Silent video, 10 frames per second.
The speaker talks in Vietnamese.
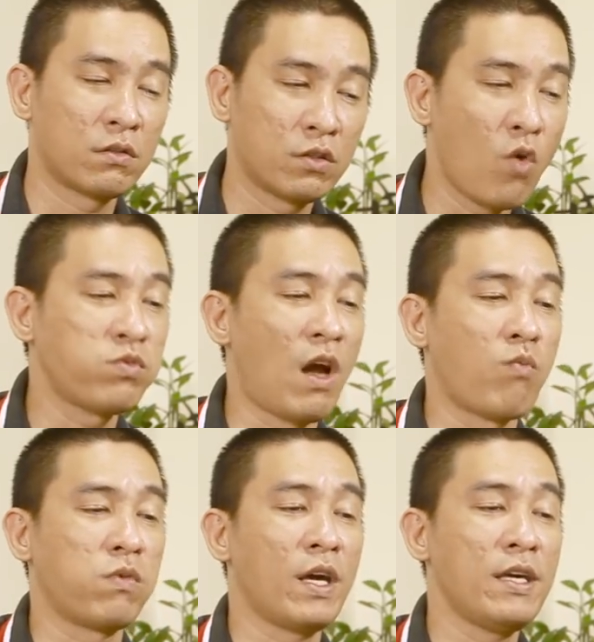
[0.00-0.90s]
tôn
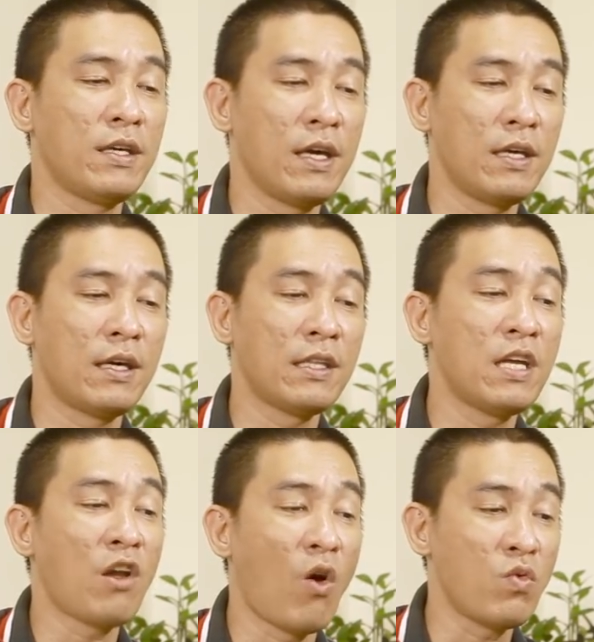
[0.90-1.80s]
trọng cái cái cái
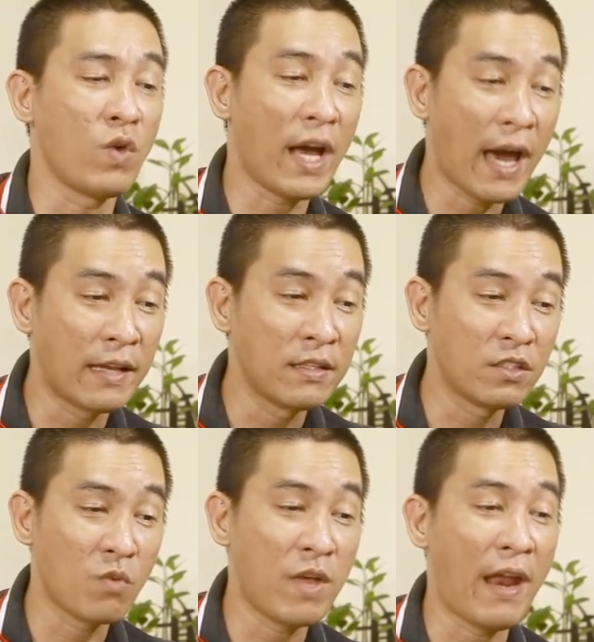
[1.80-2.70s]
tiếng nói của các anh
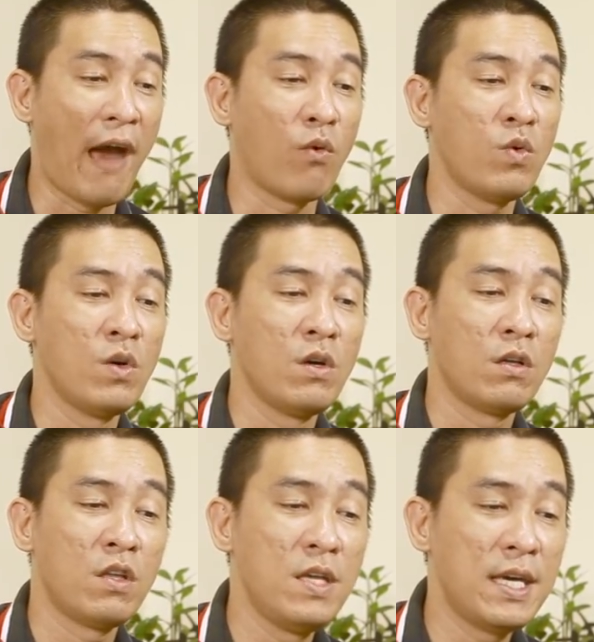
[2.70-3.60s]
trong gia đạo
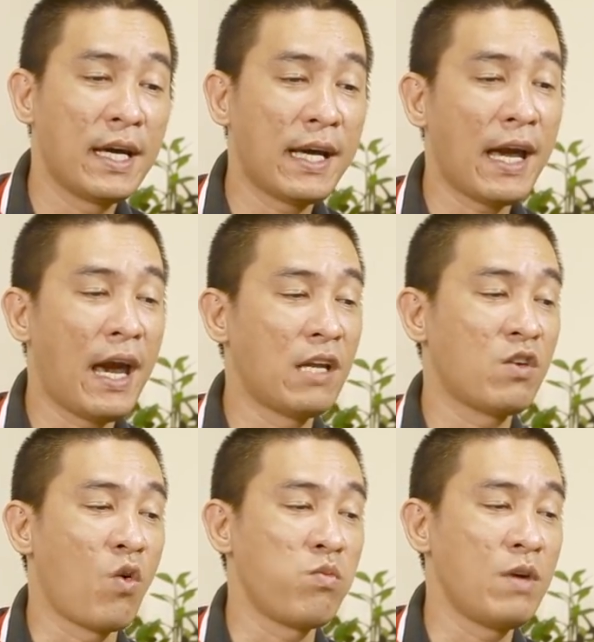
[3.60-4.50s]
tuy nhiên các
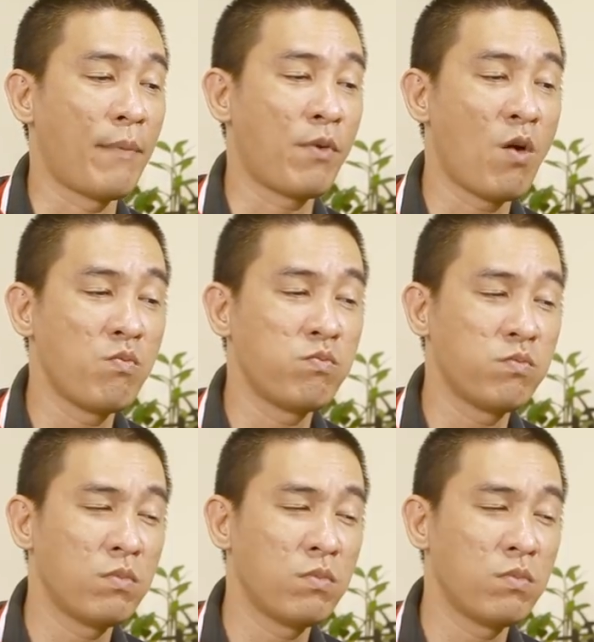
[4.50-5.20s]
anh cũng gặp không